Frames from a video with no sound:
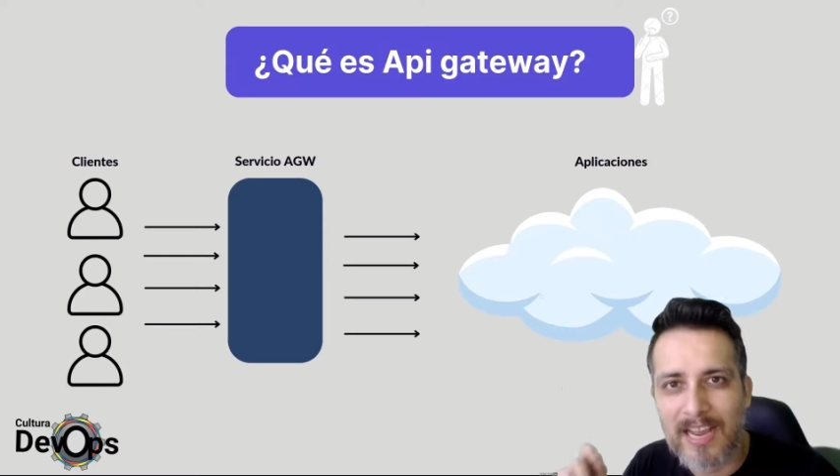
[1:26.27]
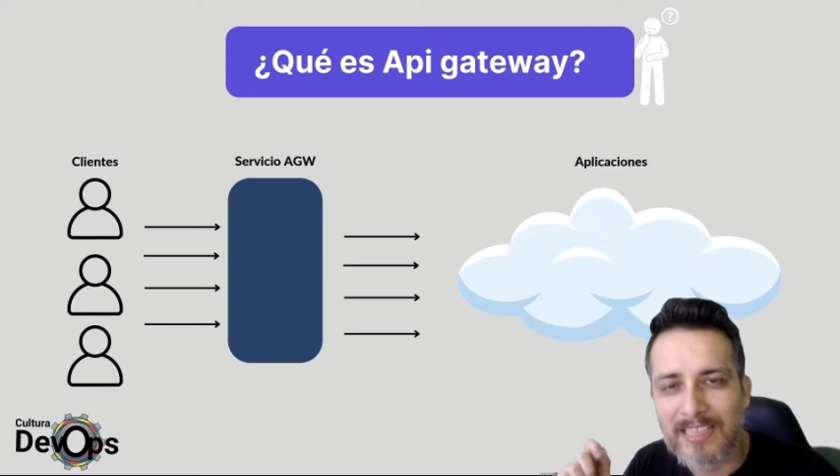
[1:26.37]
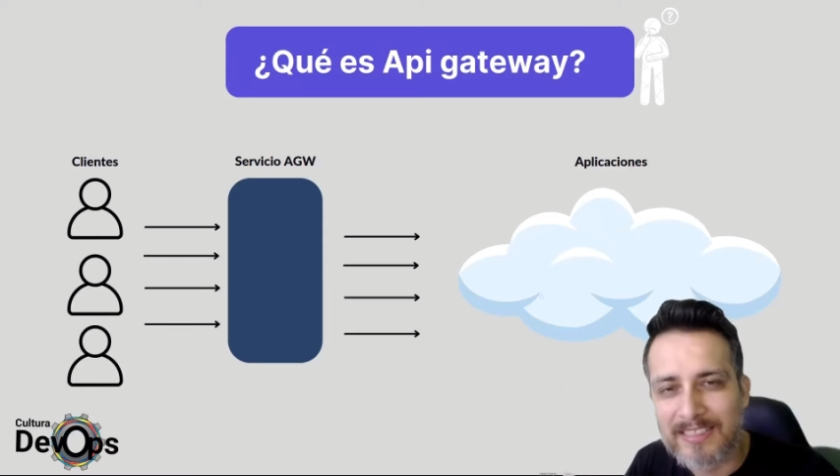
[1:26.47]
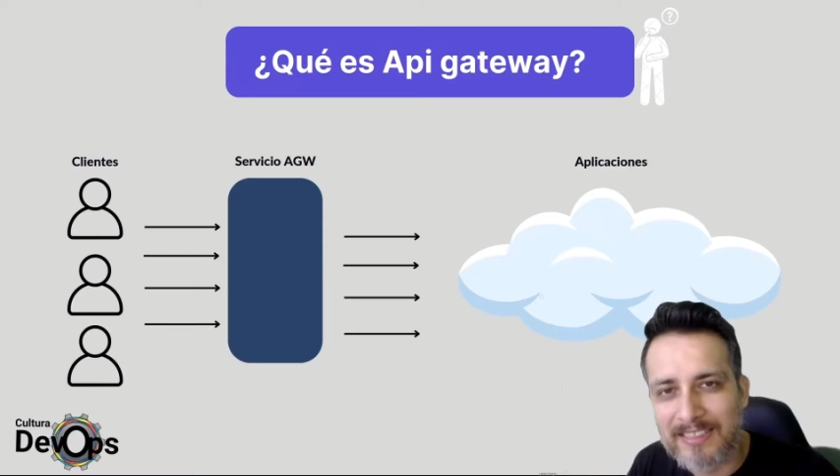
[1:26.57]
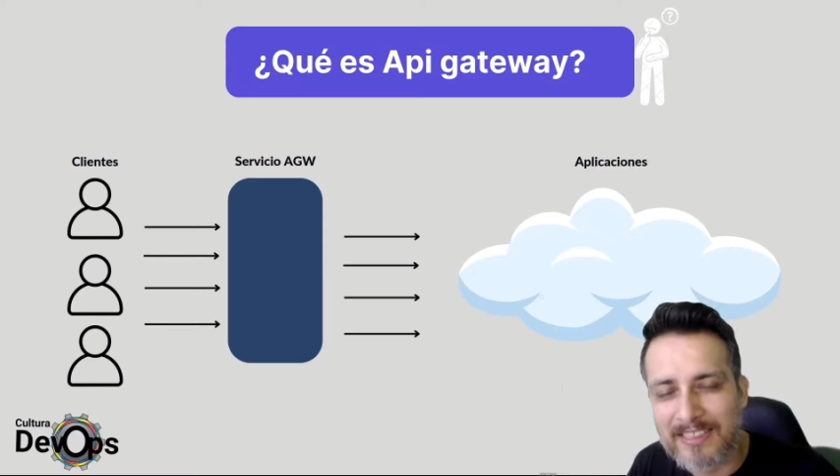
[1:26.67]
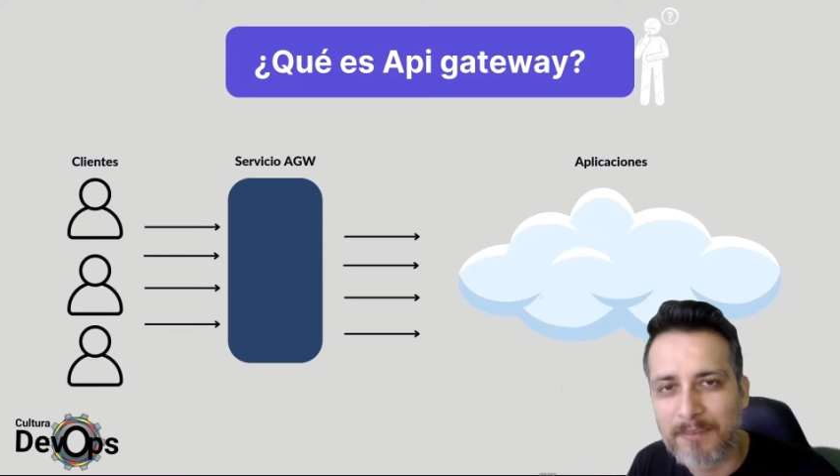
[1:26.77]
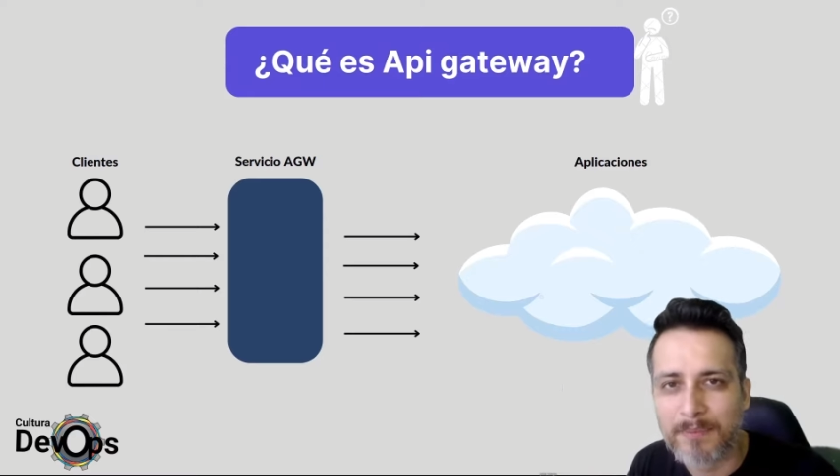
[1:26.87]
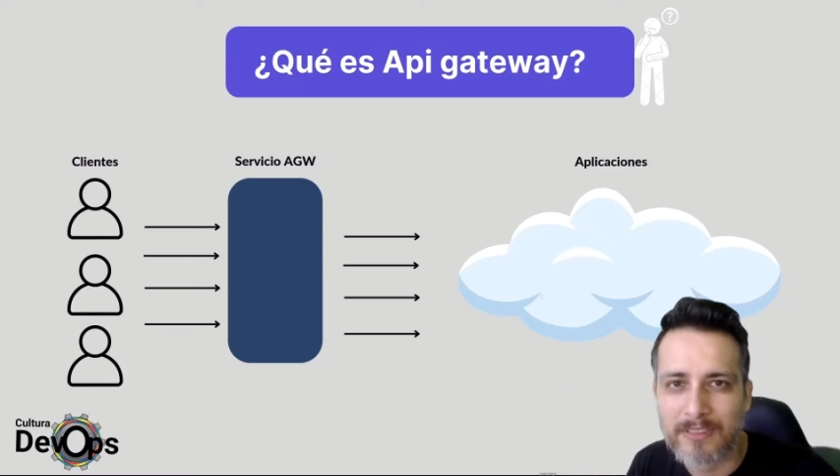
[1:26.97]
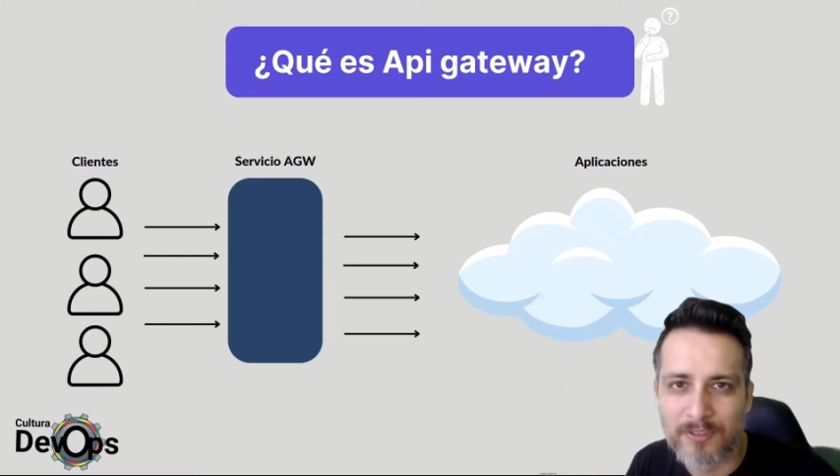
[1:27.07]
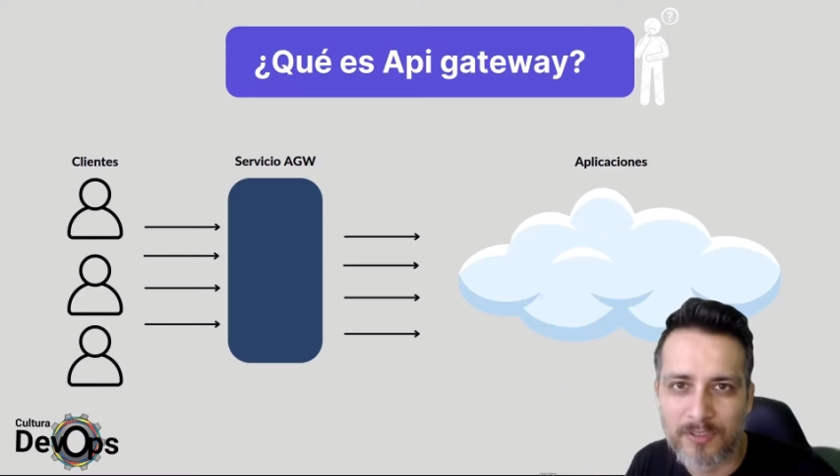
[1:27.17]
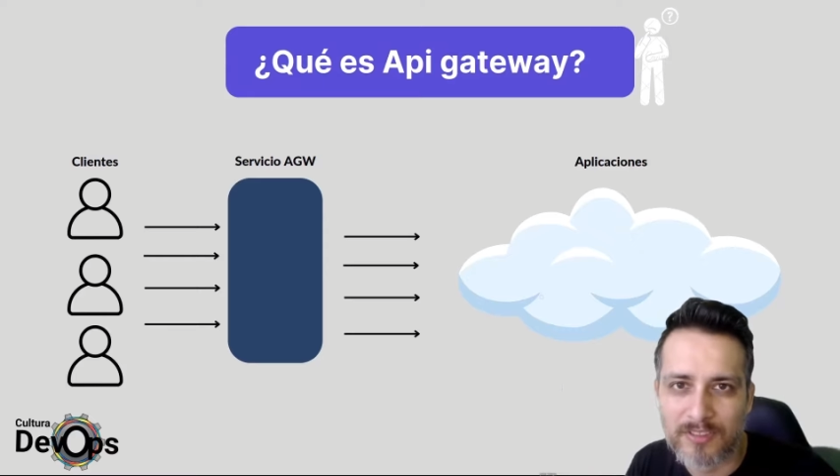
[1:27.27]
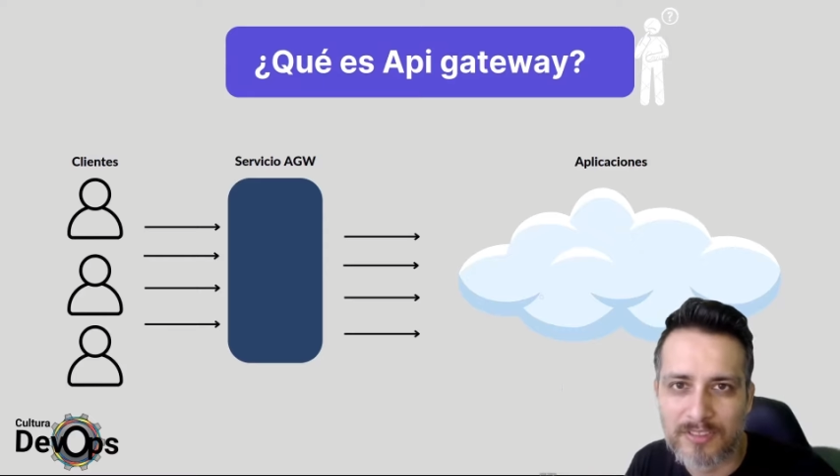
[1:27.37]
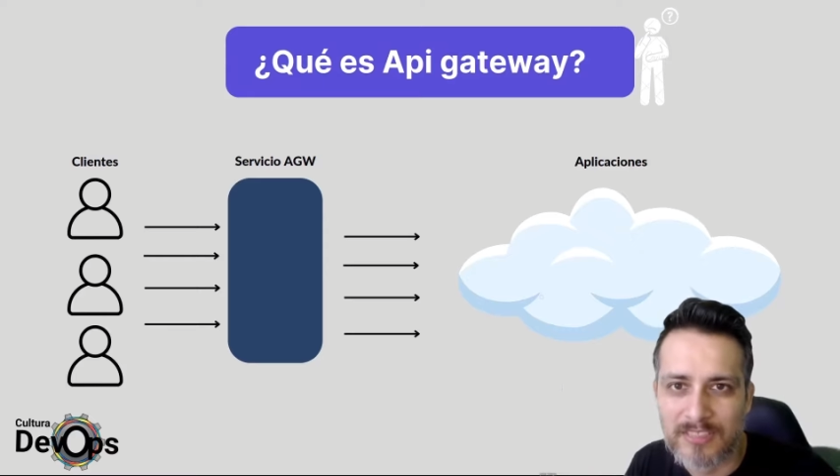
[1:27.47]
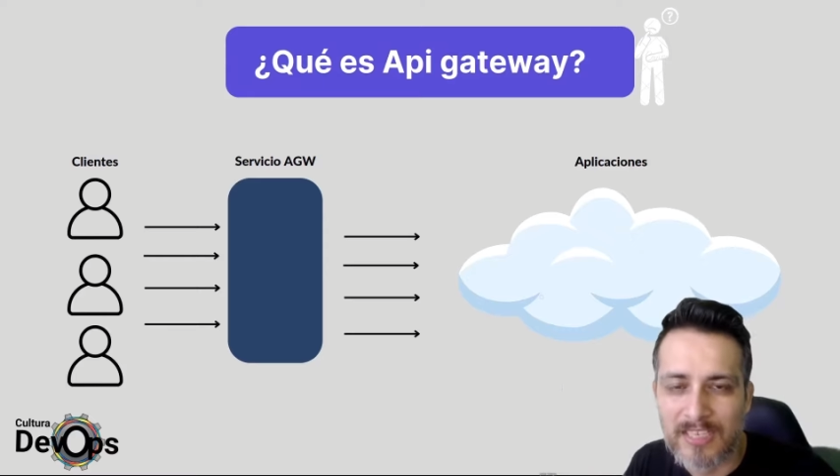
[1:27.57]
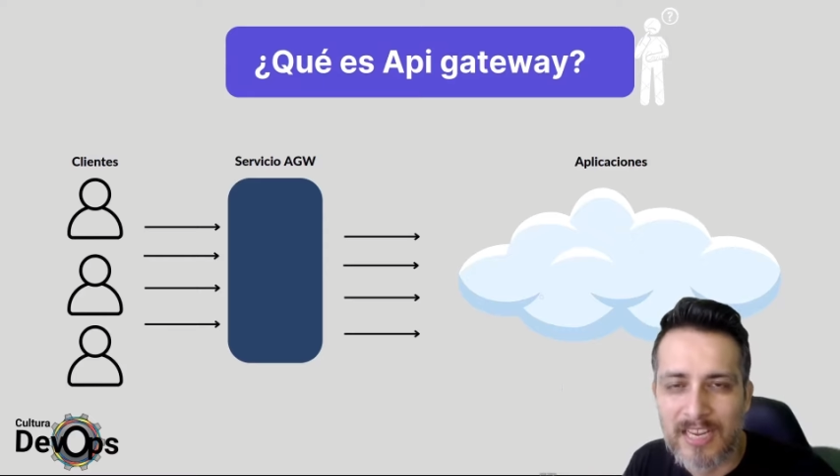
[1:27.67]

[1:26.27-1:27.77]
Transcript: atender peticiones